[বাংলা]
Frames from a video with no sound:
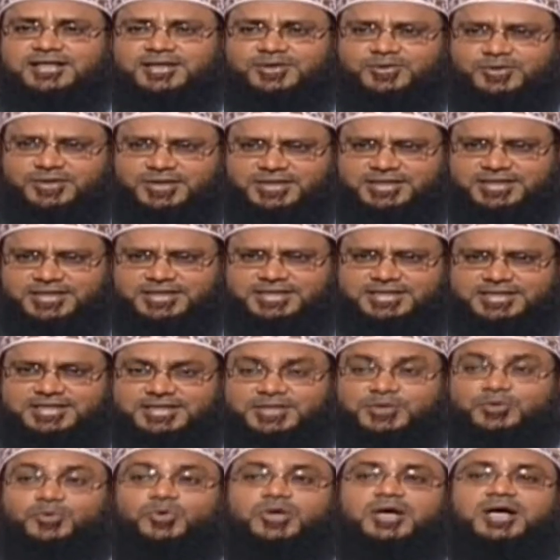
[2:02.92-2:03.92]
হালাল করে
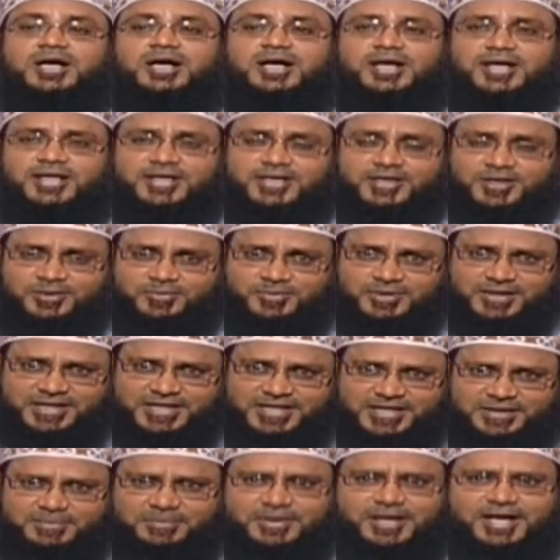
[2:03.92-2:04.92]
দিয়েছেন ও হার রমার
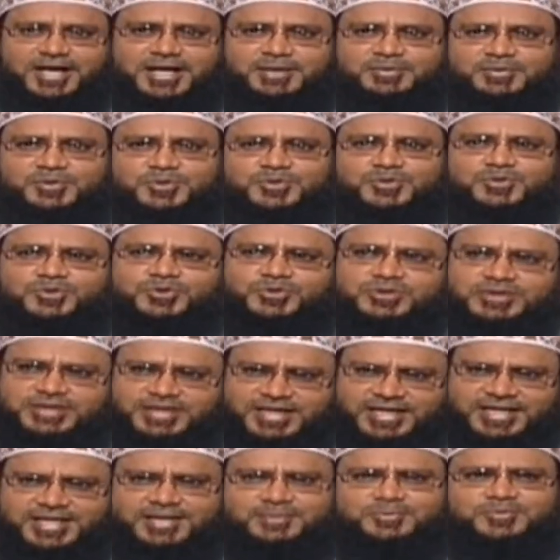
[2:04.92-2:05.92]
রিবা এবং
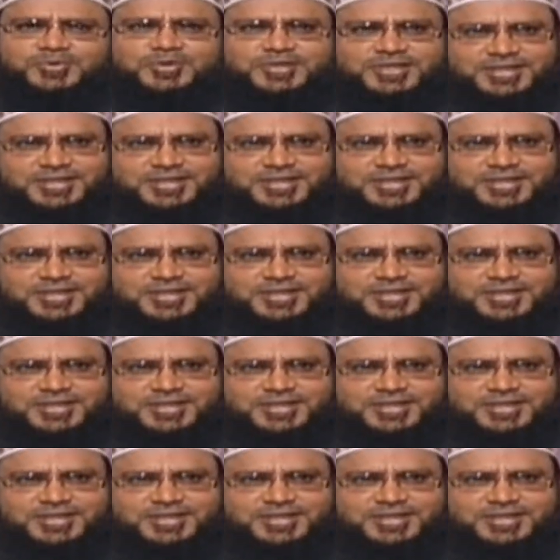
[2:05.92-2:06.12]
সুদকে হারাম